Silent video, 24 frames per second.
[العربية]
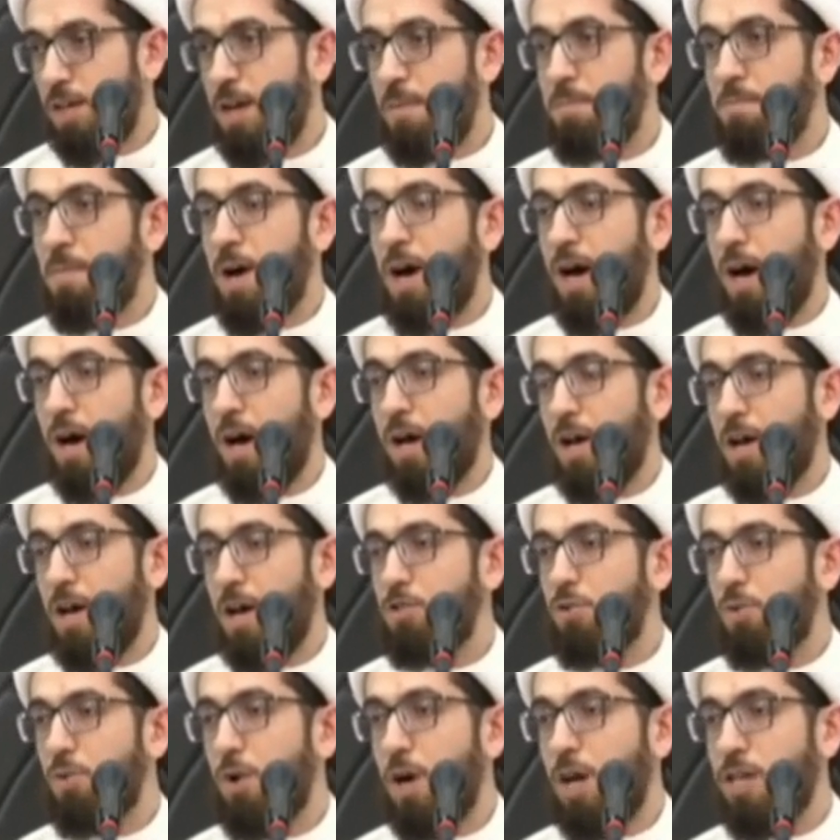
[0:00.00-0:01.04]
لما
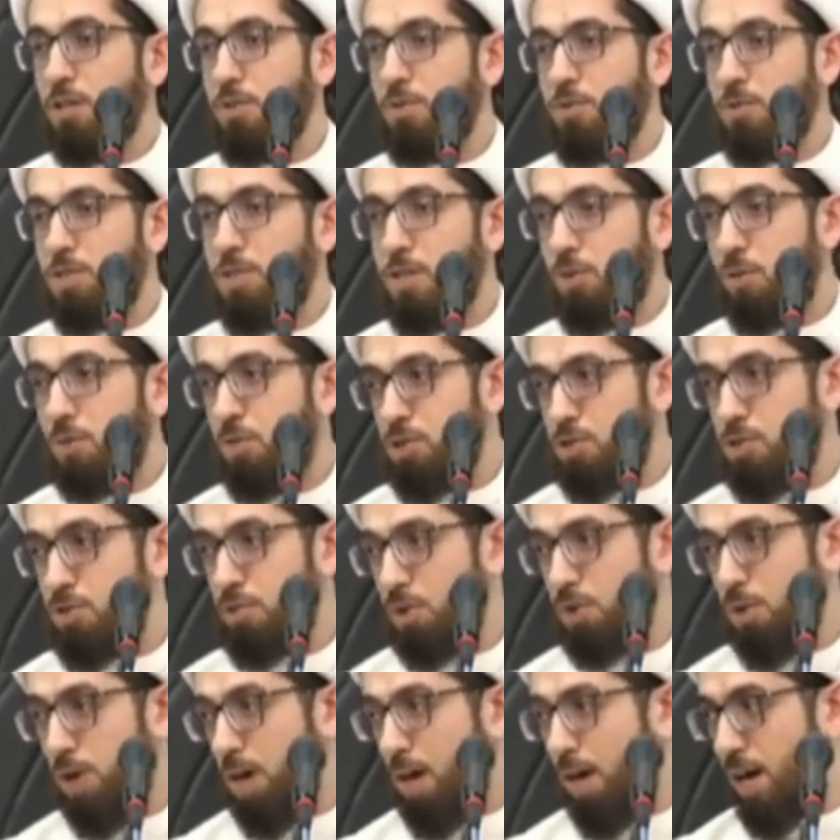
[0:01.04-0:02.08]
ارادوا ان
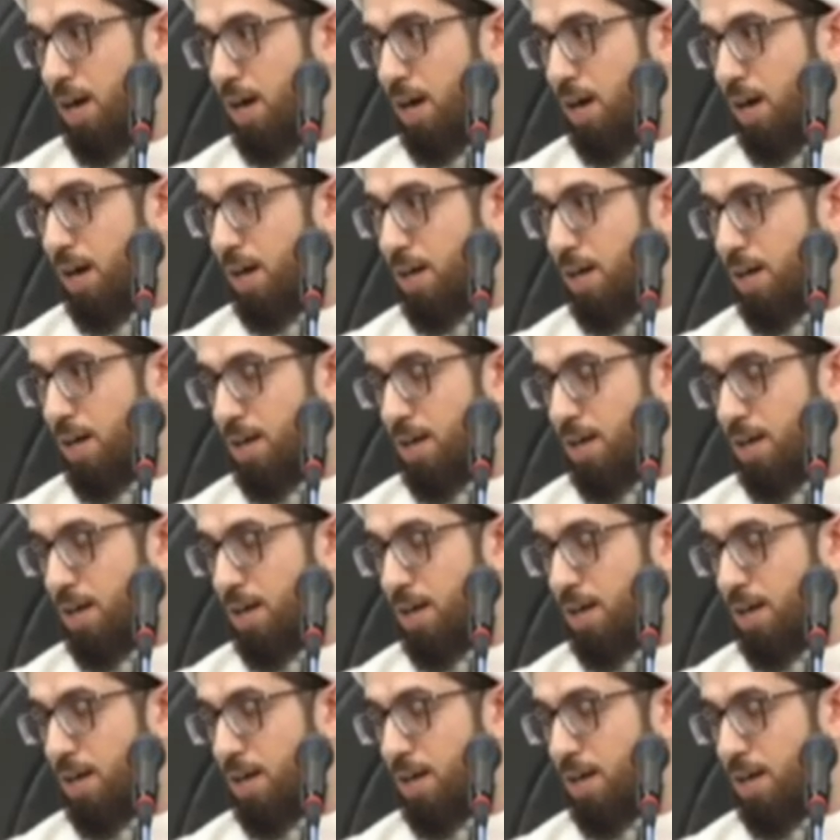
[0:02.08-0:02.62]
يزوجوها